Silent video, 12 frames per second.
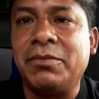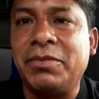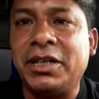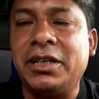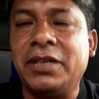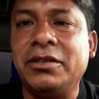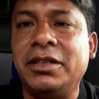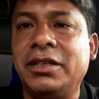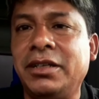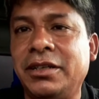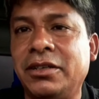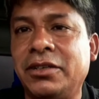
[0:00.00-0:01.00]
equipado
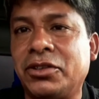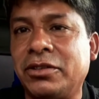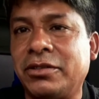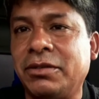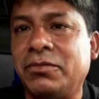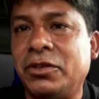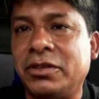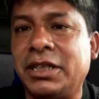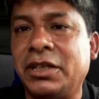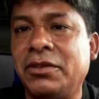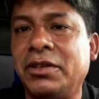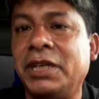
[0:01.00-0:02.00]
y nosotros hemos
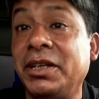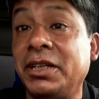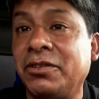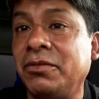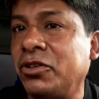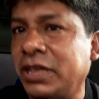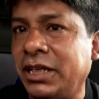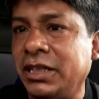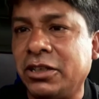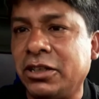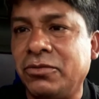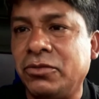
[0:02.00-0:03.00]
estado en eventos
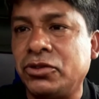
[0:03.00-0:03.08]
importantes,